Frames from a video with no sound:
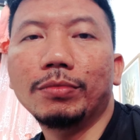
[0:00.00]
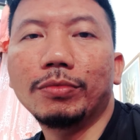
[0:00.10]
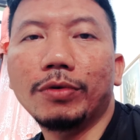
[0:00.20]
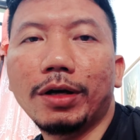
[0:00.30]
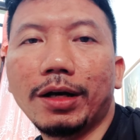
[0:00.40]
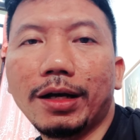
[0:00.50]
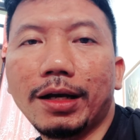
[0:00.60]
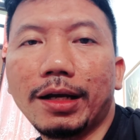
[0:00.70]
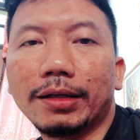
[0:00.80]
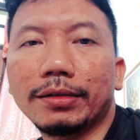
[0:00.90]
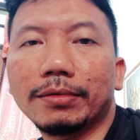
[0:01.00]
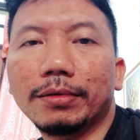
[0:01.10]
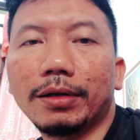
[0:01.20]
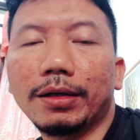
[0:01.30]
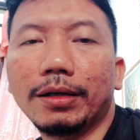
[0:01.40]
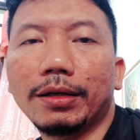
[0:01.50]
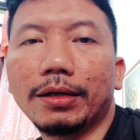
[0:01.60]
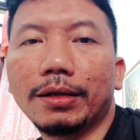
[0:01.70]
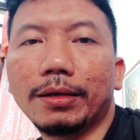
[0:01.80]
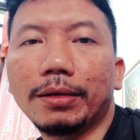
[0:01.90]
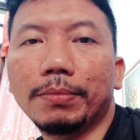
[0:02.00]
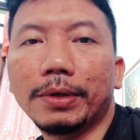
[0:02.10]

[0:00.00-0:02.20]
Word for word: buat uh,